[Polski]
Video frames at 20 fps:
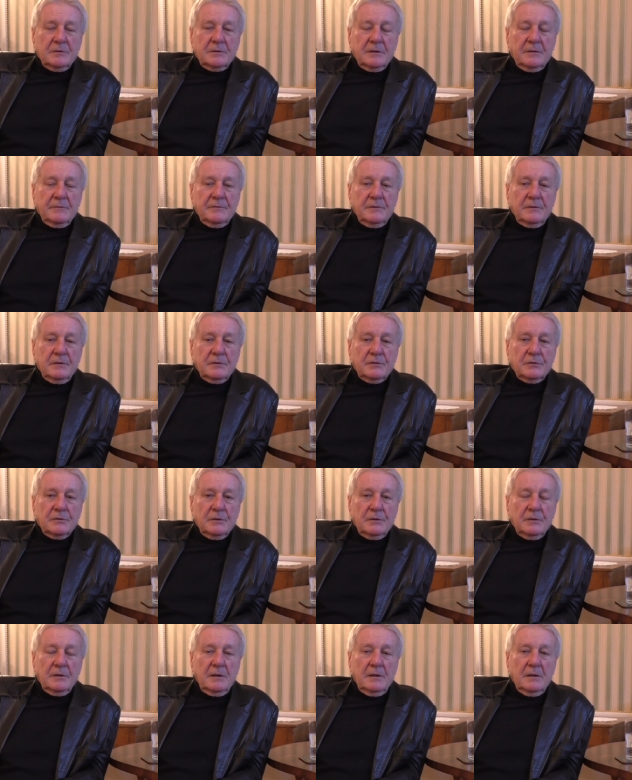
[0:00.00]

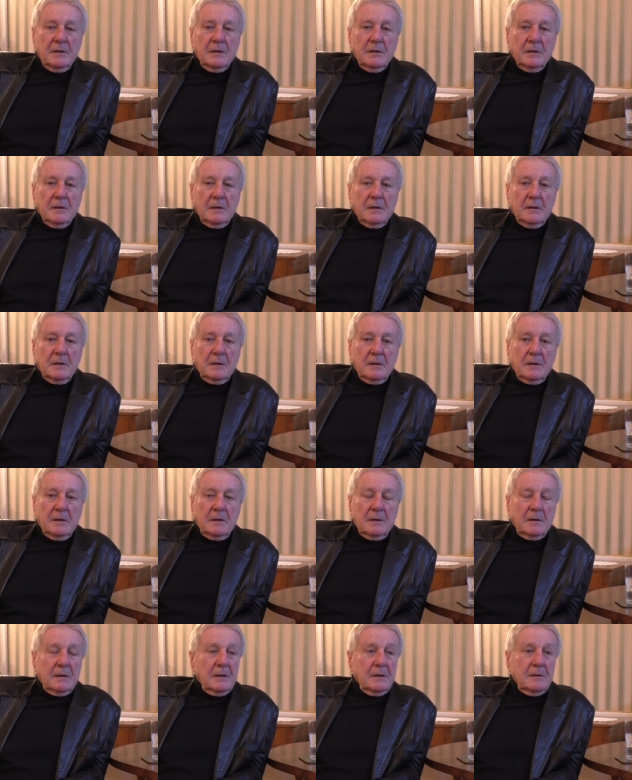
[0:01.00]
zawieszone
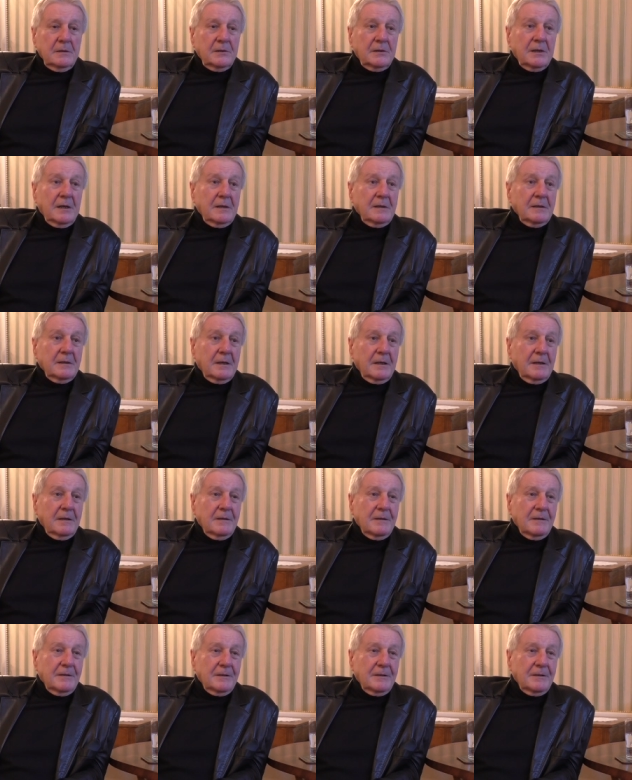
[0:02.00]
y, genitalia